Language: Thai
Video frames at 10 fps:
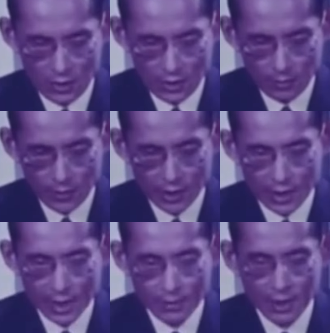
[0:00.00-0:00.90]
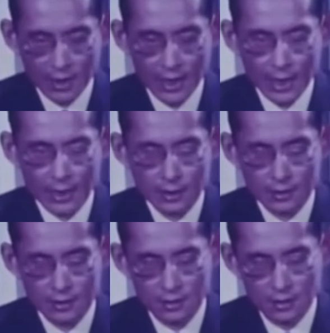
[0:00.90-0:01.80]
บิดามารดา
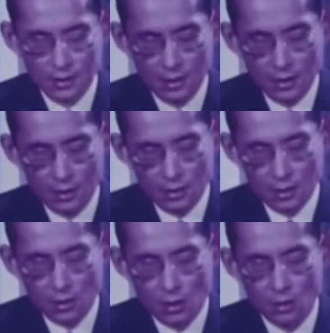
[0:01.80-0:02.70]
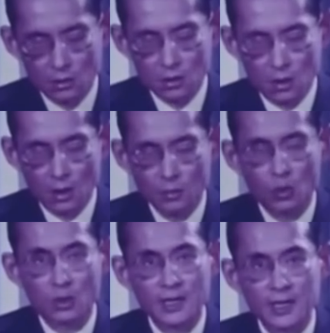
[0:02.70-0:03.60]
จึงต้องสอนบุตร
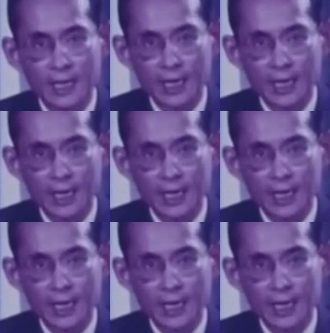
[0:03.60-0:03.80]
ธิดา